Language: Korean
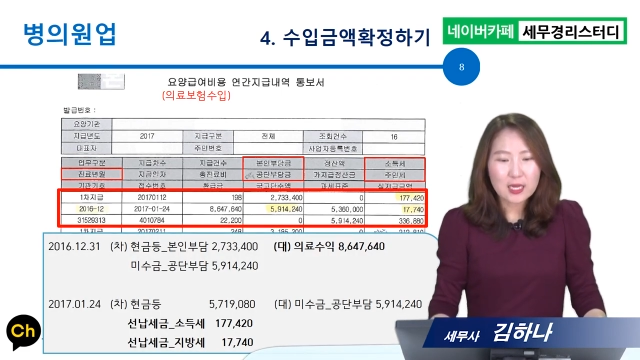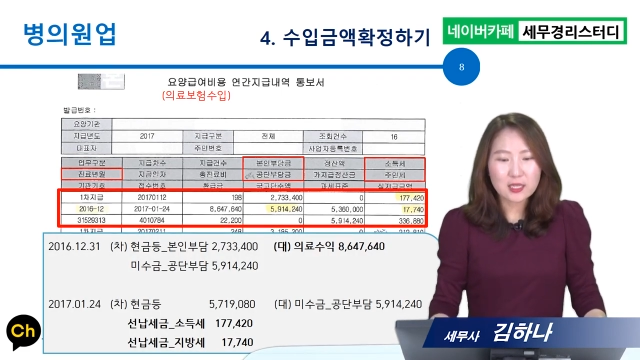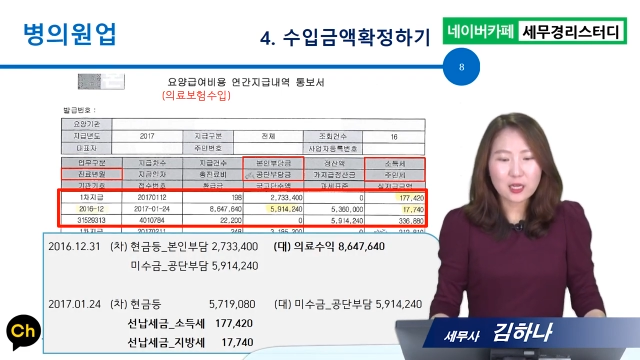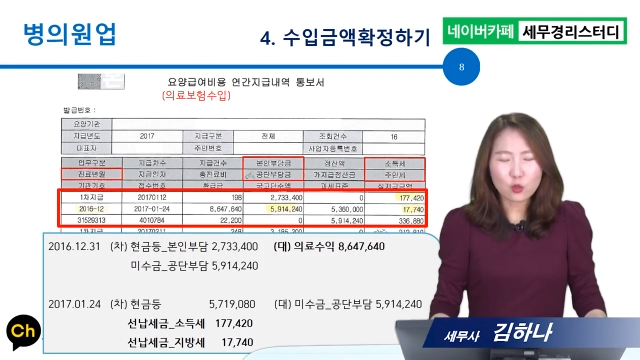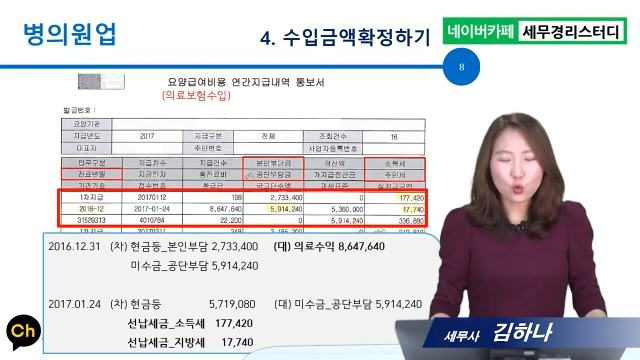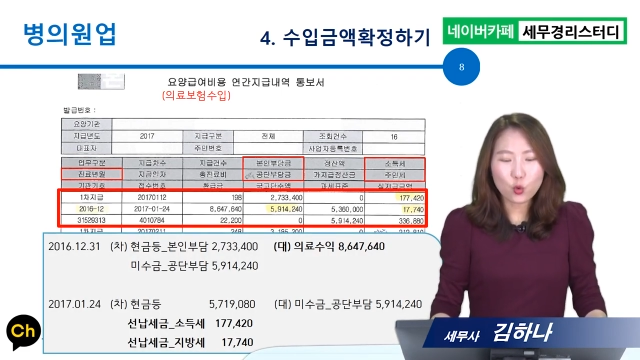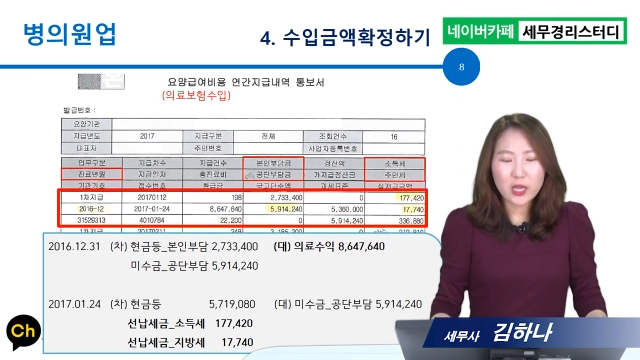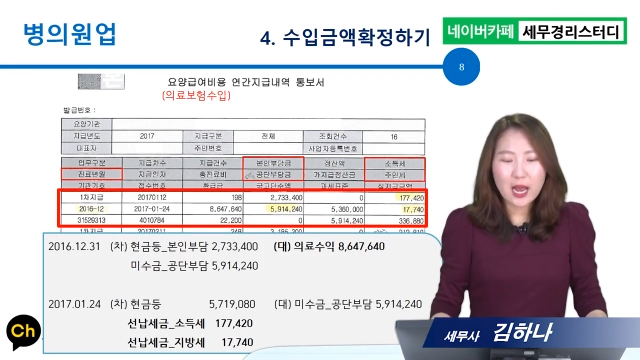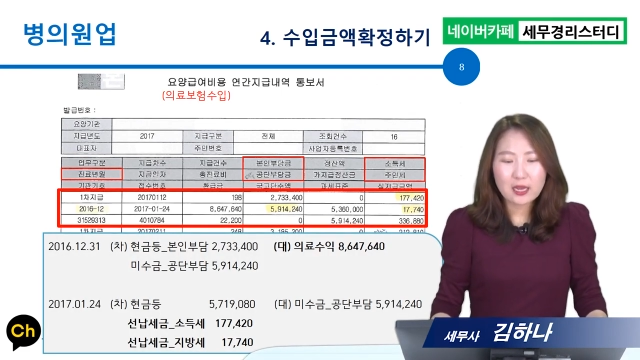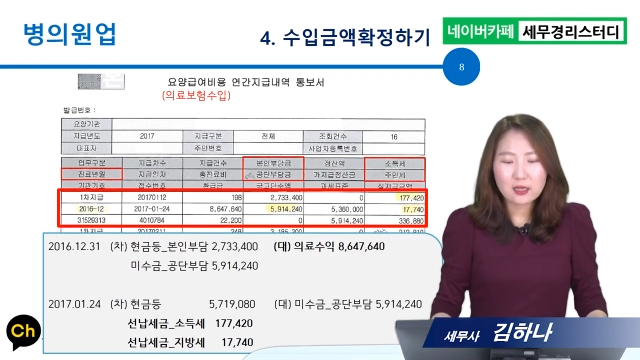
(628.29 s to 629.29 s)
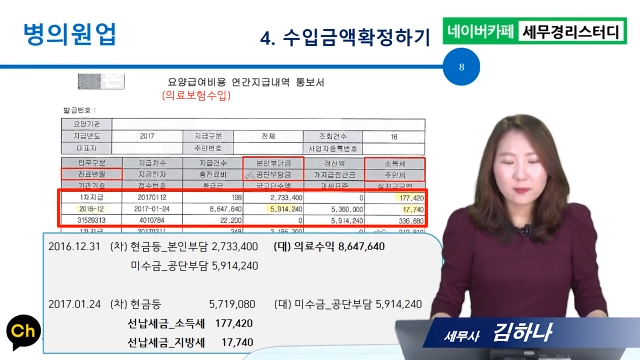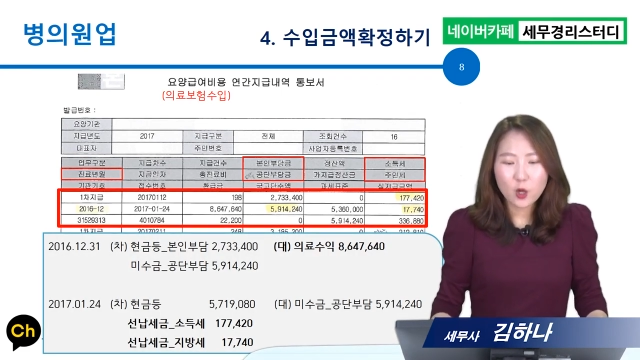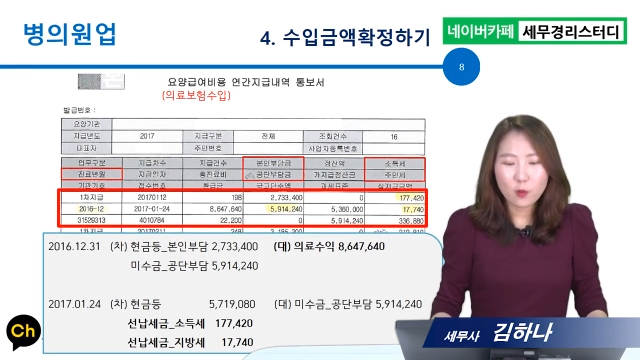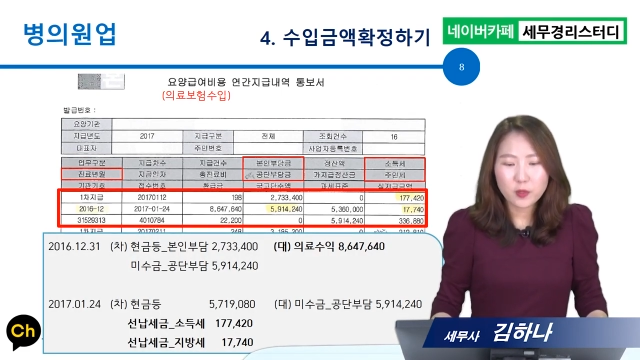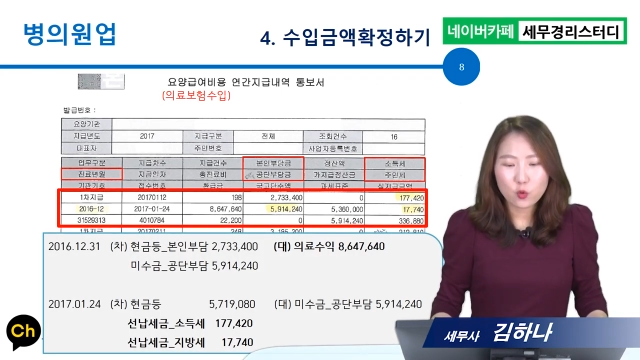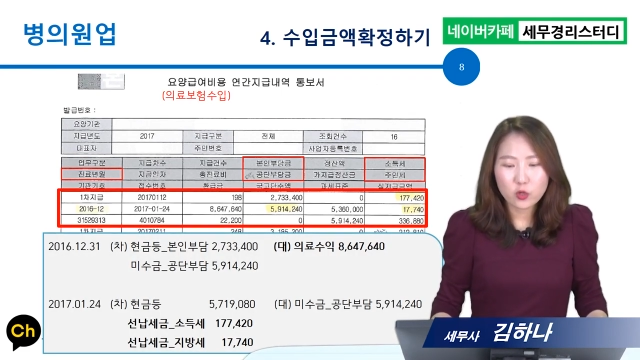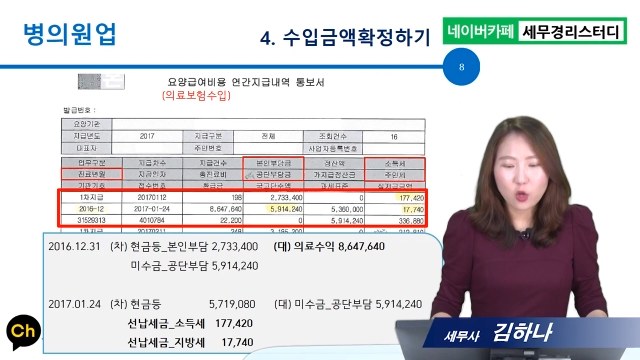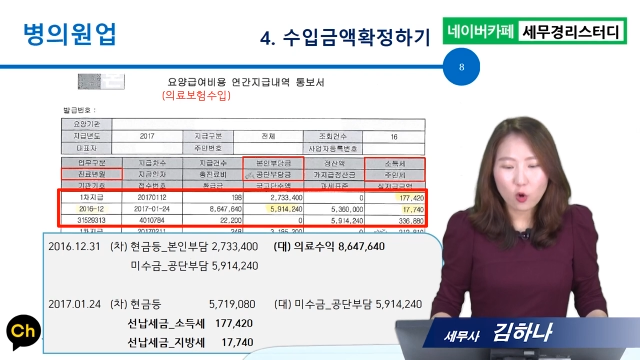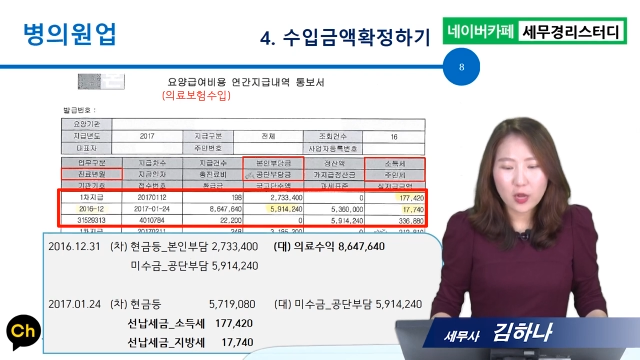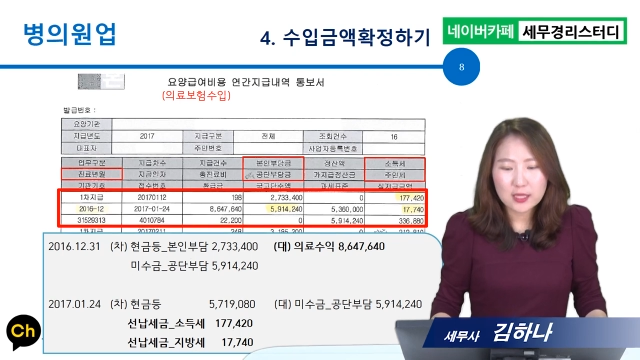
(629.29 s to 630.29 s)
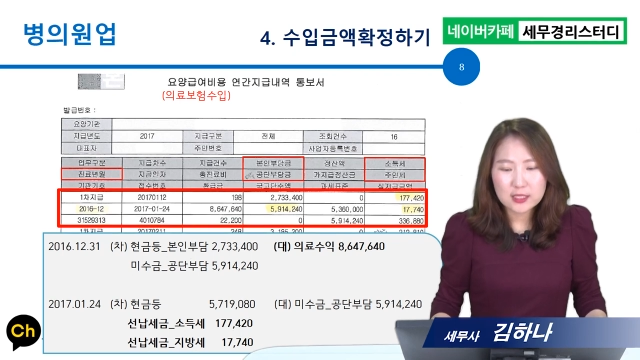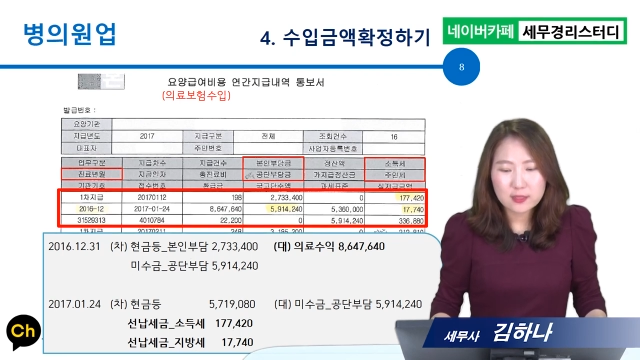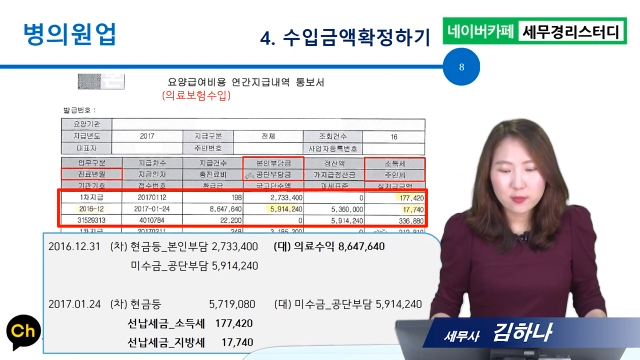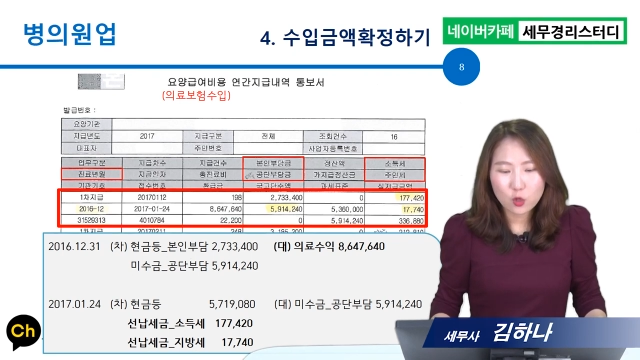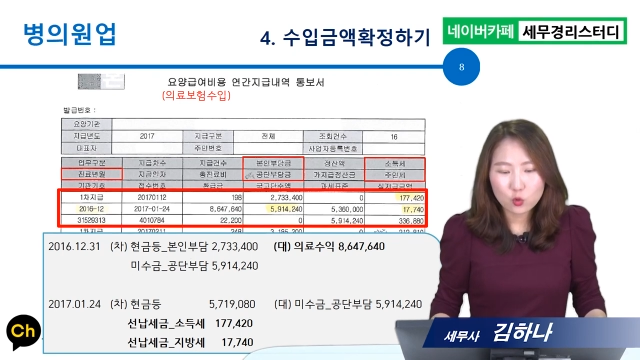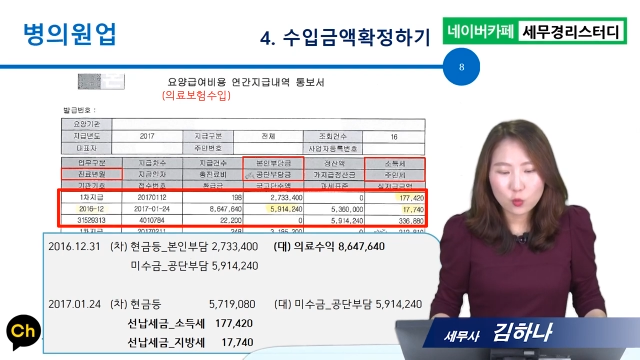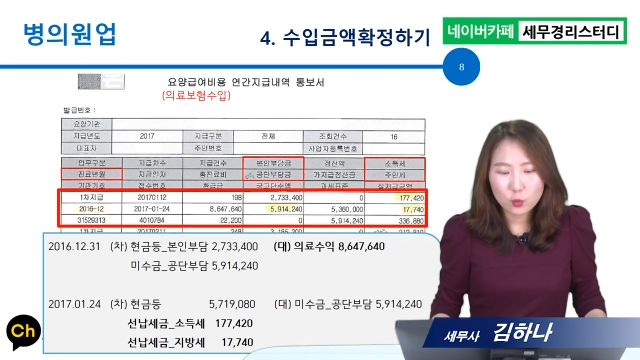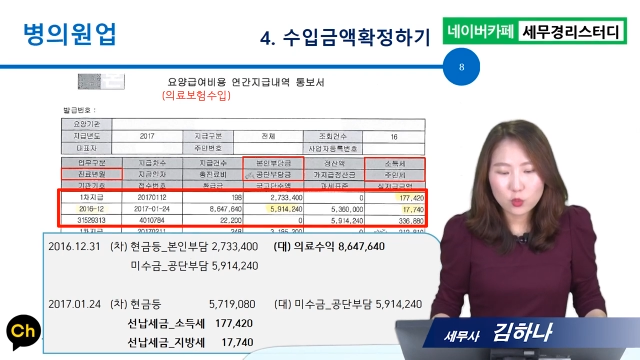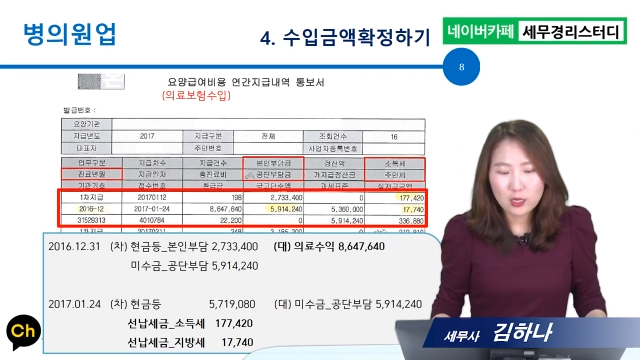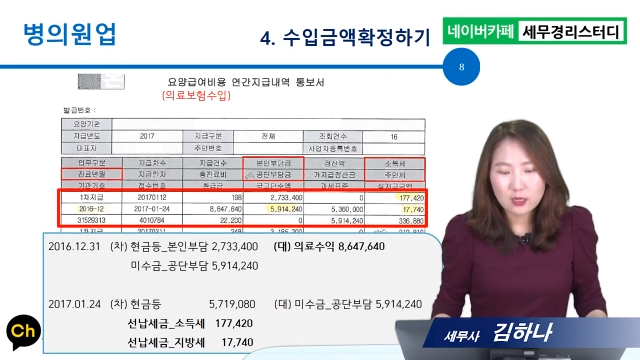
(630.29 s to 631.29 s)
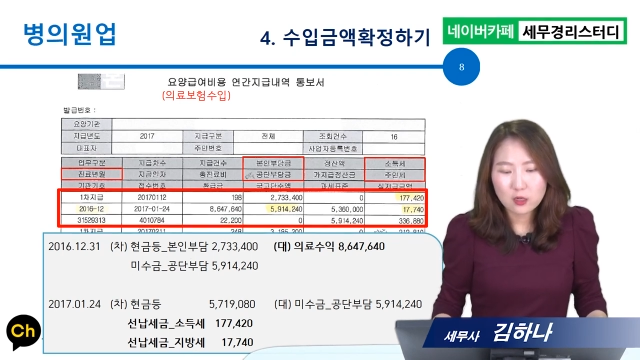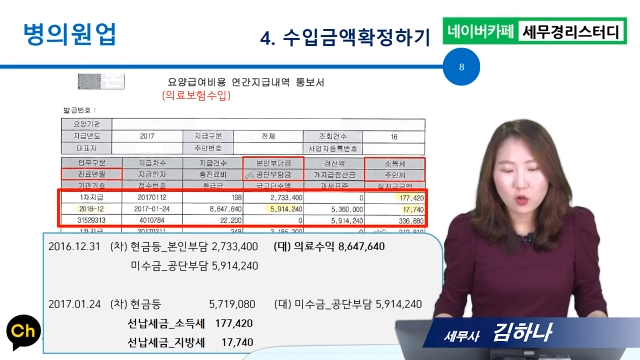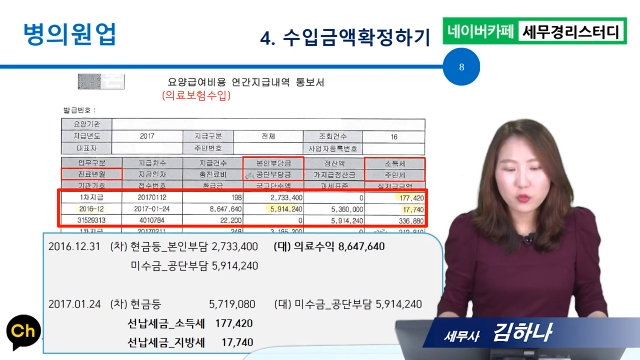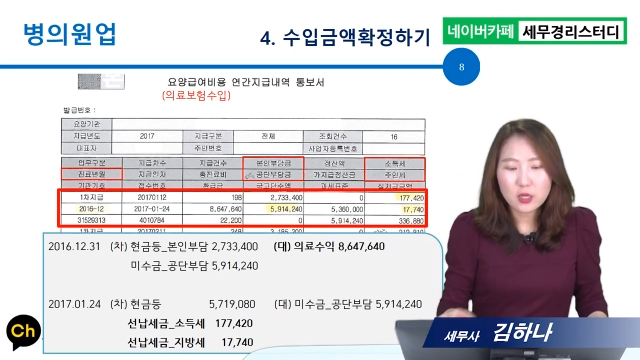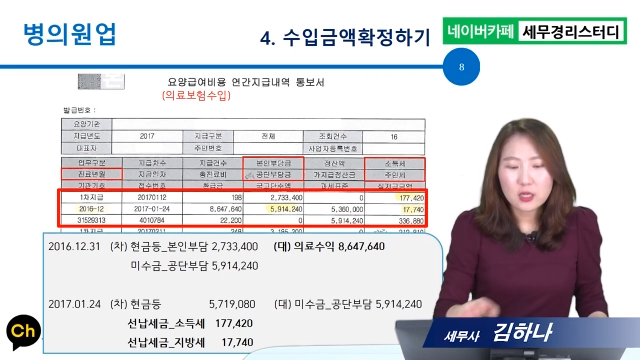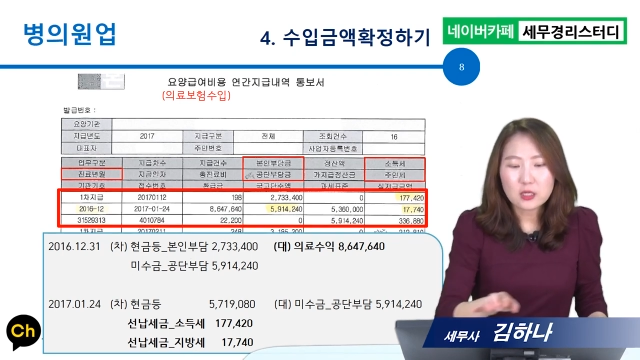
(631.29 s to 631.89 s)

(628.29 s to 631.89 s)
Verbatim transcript: 일단 요양급여 비용 연간 지급 내용 통보서라는 건